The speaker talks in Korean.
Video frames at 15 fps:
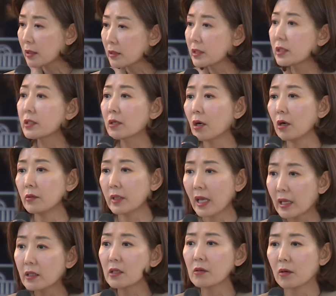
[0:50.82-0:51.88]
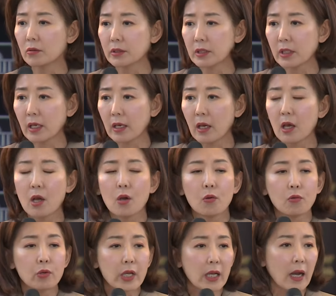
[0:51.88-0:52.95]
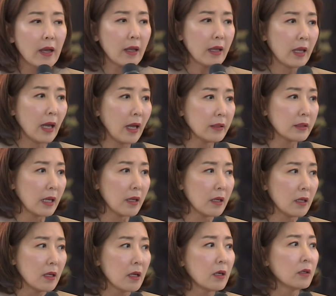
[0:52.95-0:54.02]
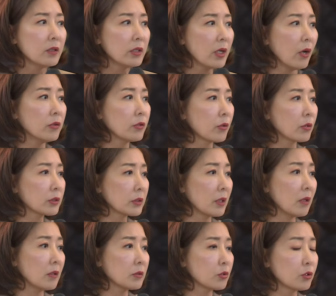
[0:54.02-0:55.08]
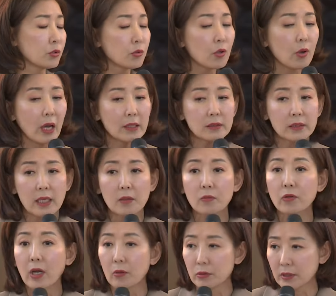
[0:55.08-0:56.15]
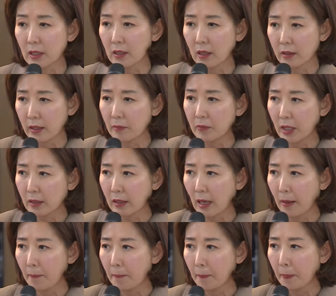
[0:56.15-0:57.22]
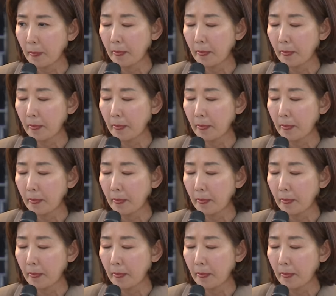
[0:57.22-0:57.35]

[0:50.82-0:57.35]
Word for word: 나 의원도 본인 SNS에 글을 올려 추 의원에게서 체인 벌린이 겹쳐 떠오른다고 했는데요.